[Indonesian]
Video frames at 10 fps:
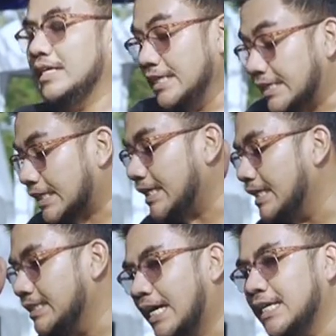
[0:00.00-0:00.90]
Eh,
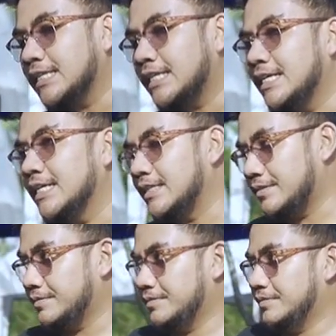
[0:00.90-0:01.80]
ditekan, jangan ditekan.
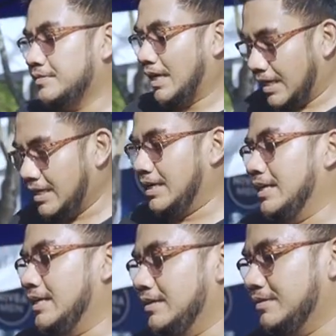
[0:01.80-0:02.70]
Oh, ah,
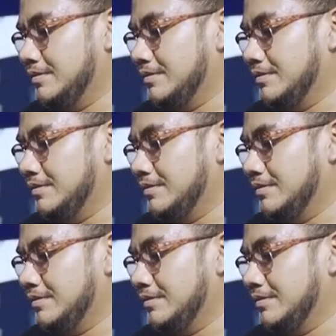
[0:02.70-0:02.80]
ah.